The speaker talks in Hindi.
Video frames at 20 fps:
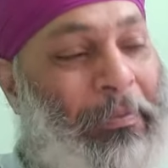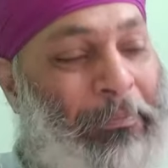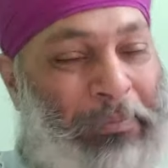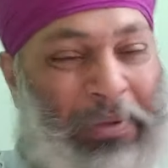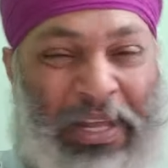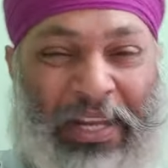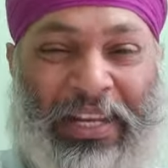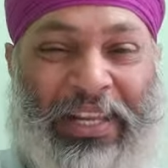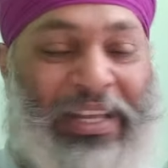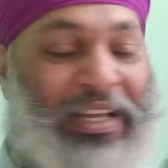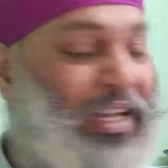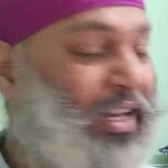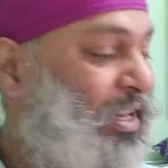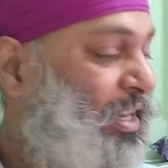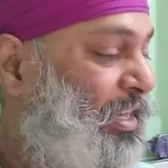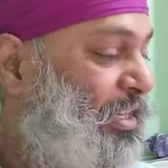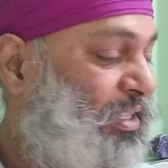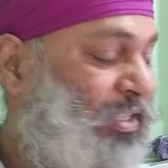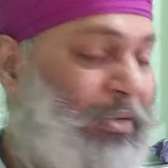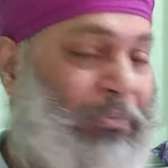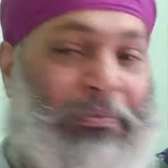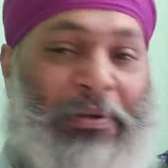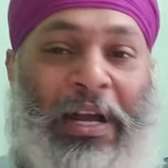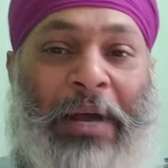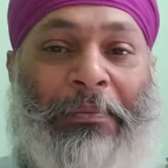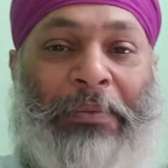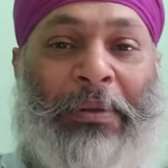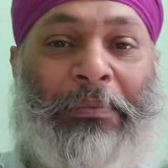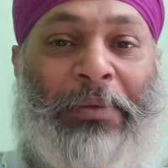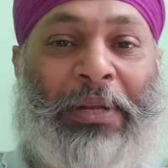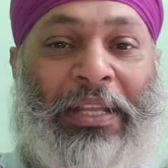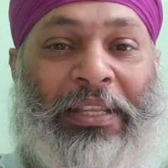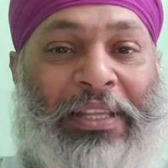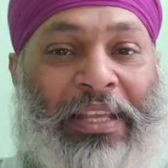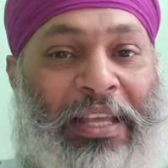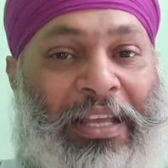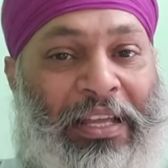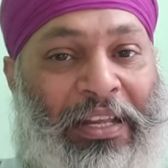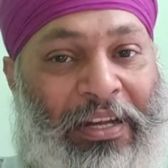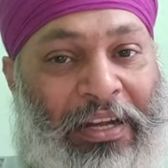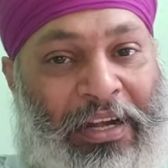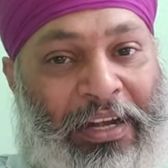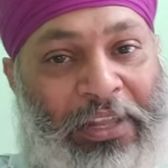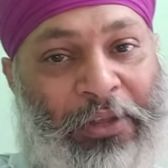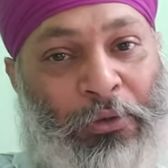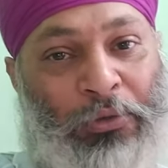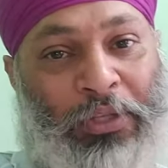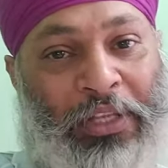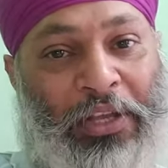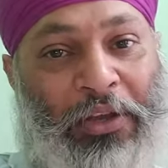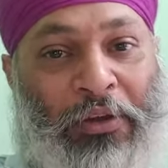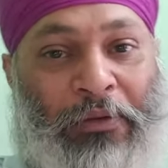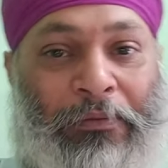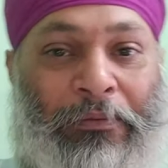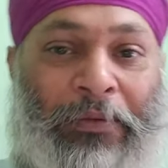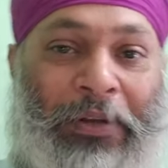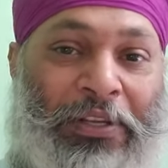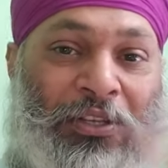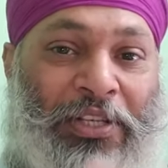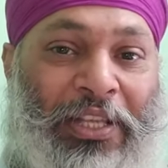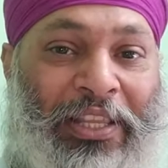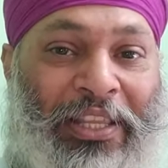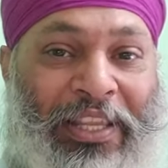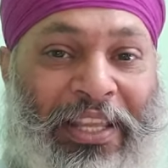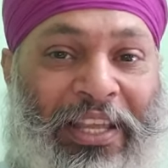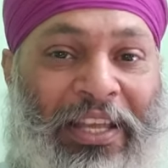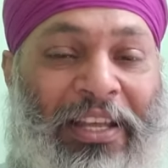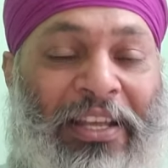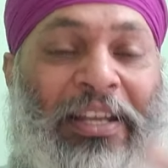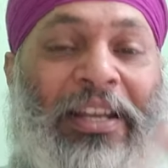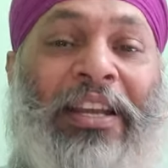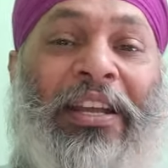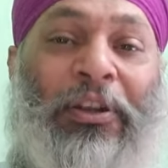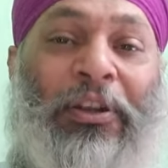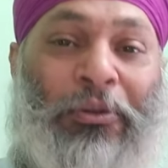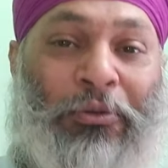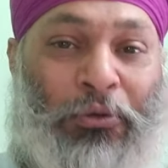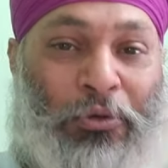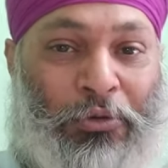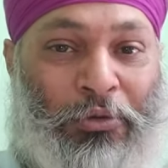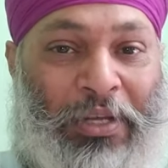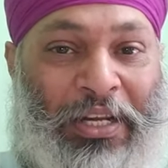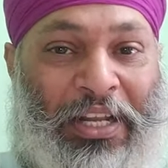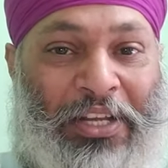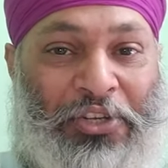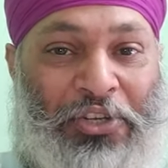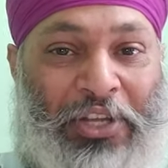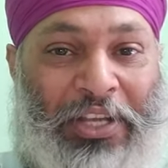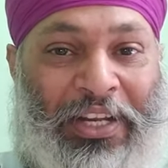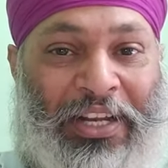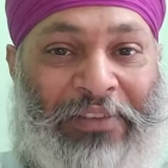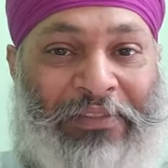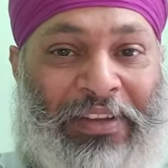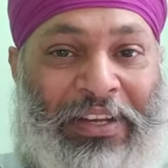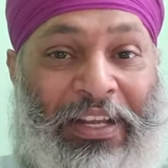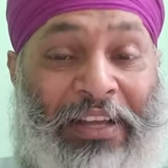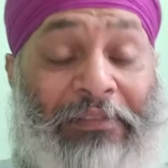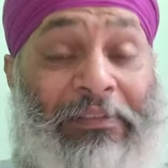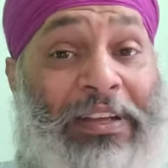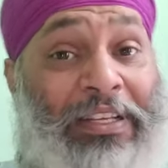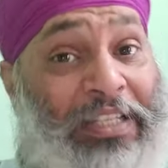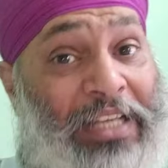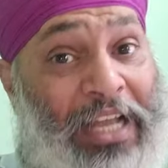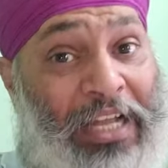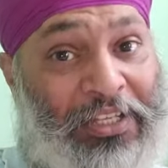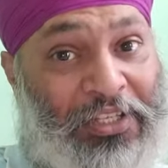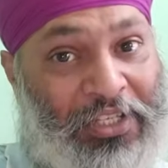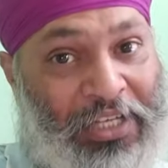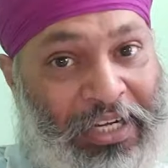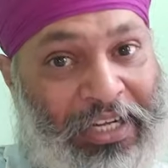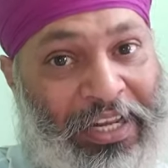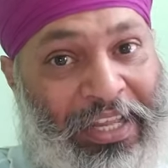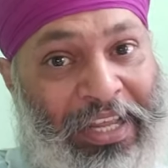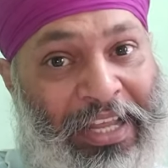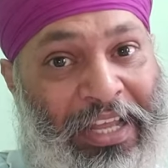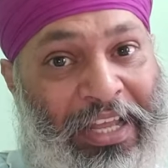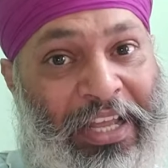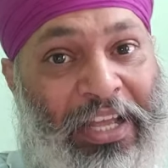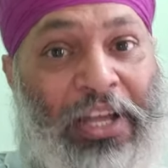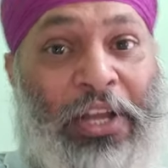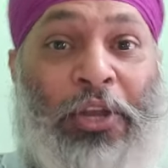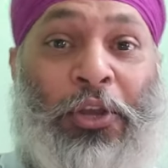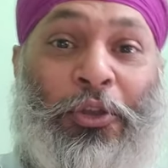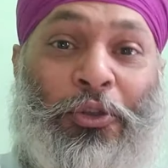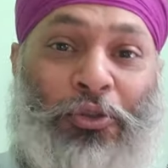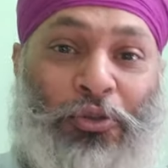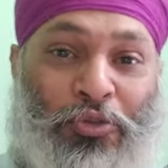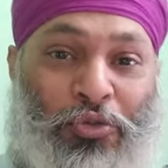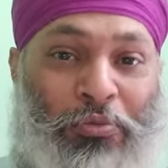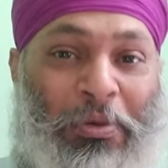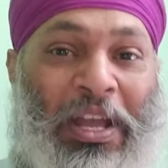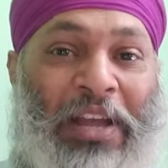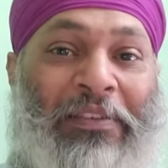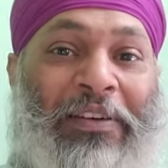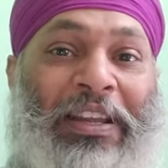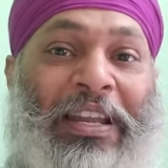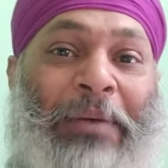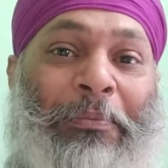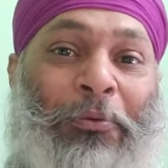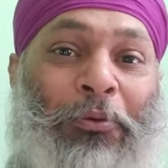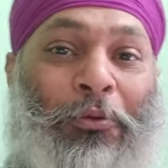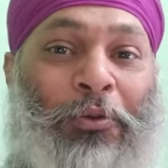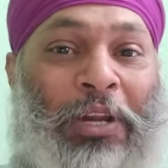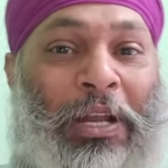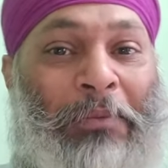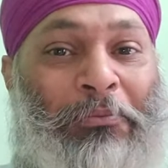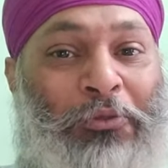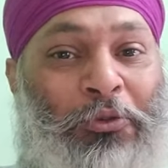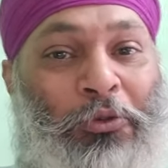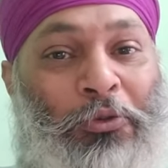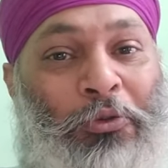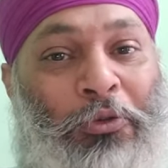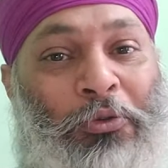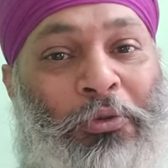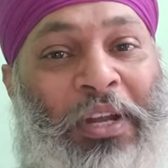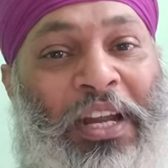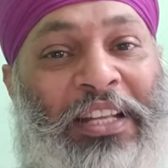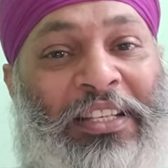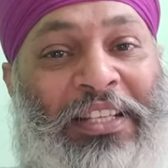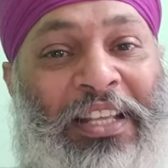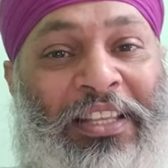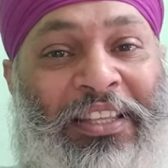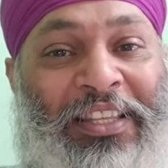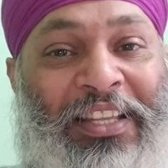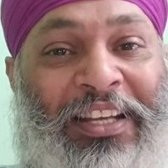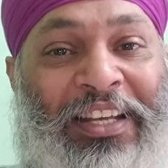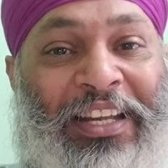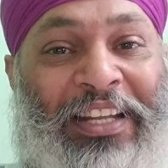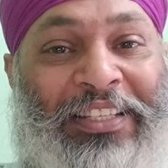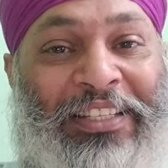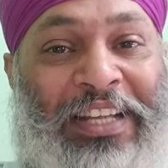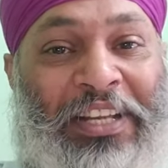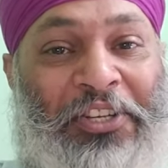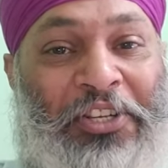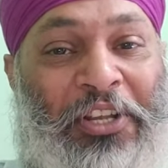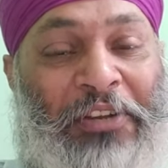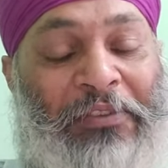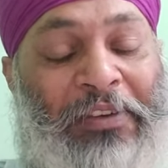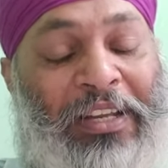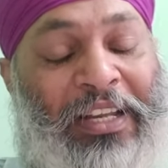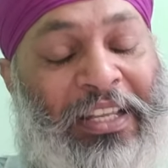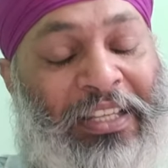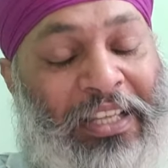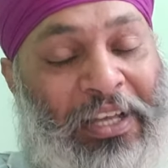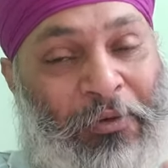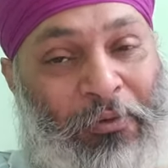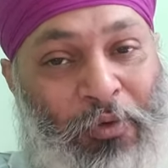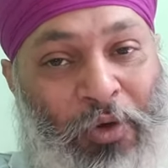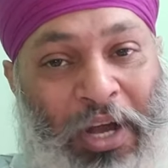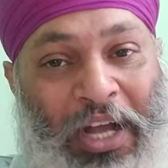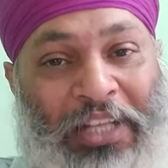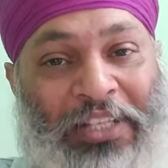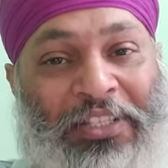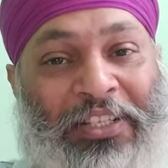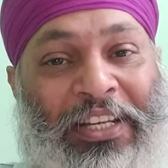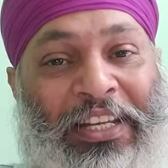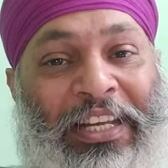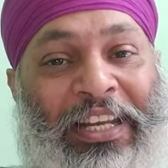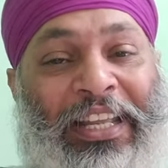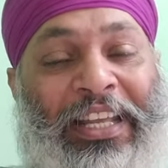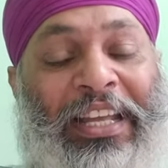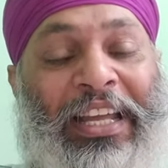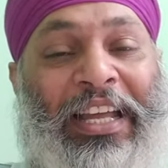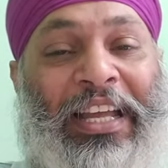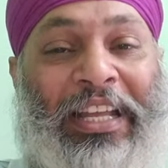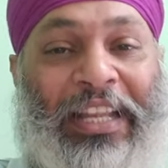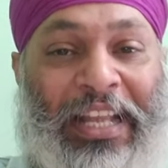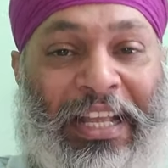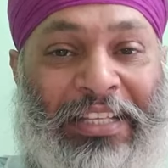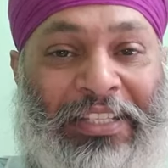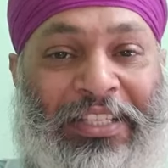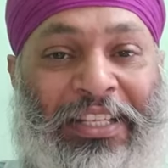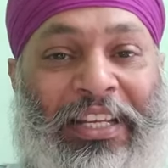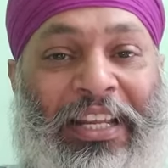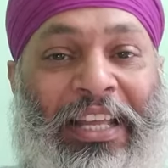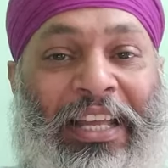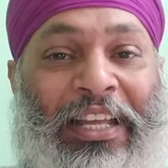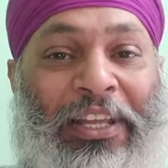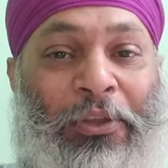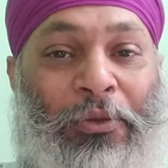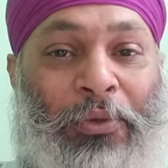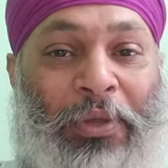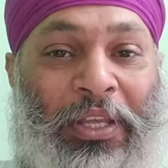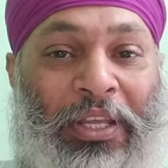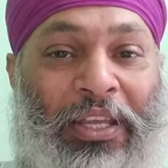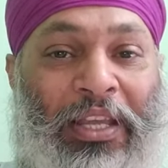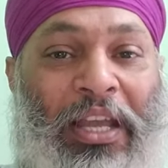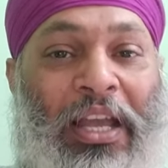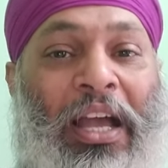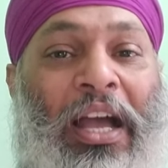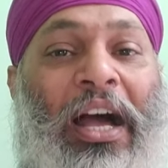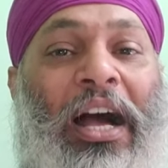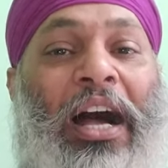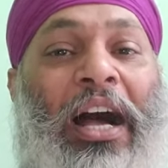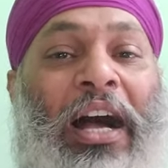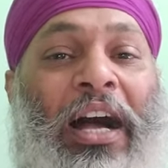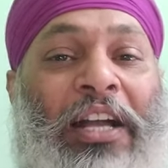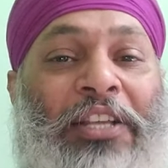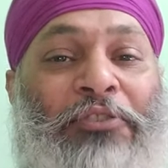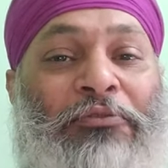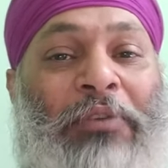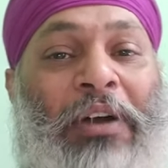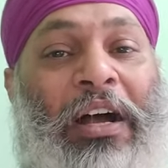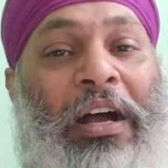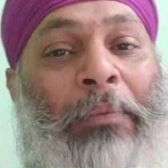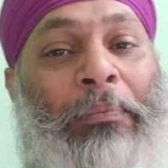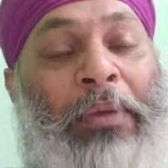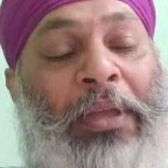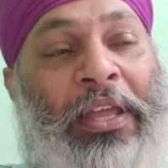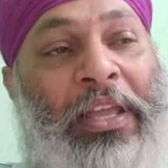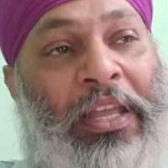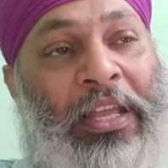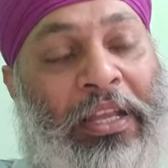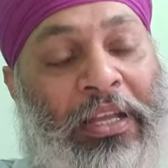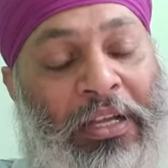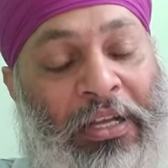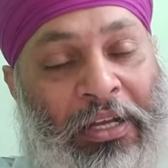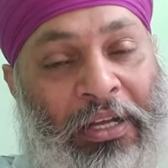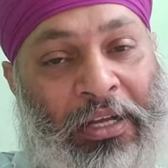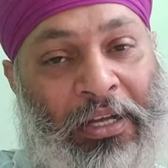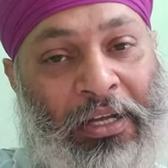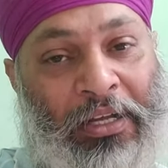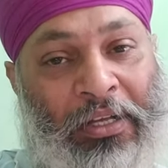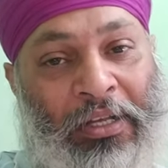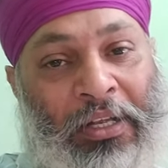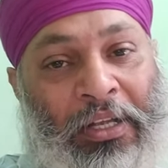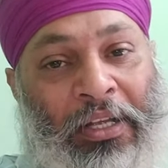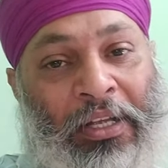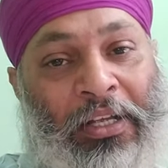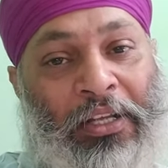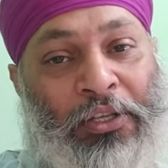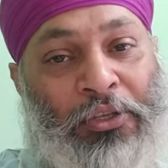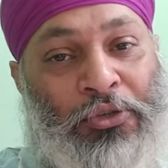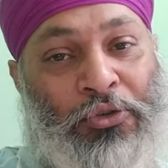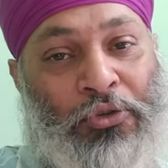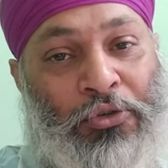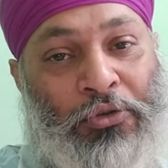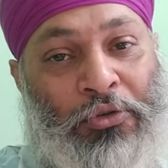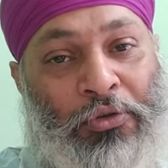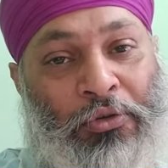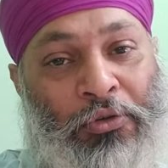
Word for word: पहले यार ये सब काम निपटाते हैं रेडी होते हैं और फिर चलते हैं गुरुद्वारा शेरावाला वैसे आज संडे है सुबह वाला प्रोग्राम जो गुरुद्वारा संत नगर एक्सटेंशन वाला था वो आज डिले है कैंसिल है क्योंकि आज वहां पे एक जो